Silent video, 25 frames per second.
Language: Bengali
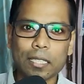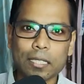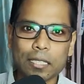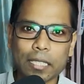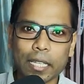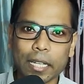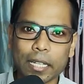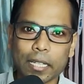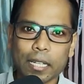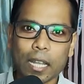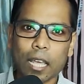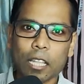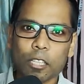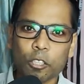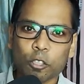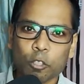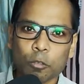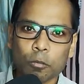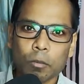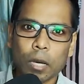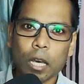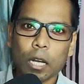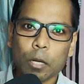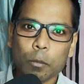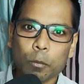যে এটা
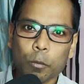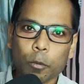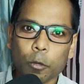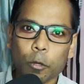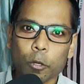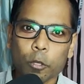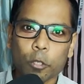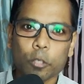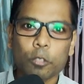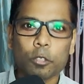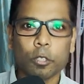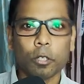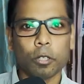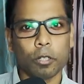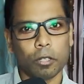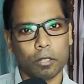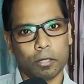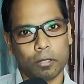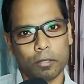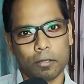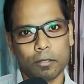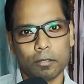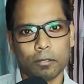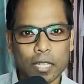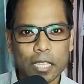তোমার প্রয়োজন
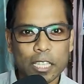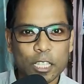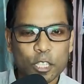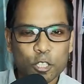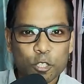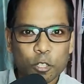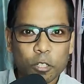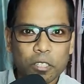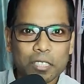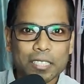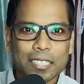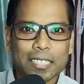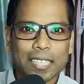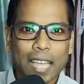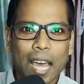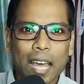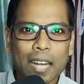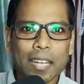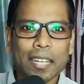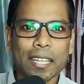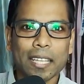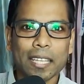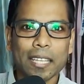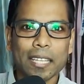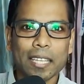ঈশ্বর
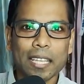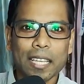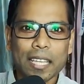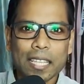জানে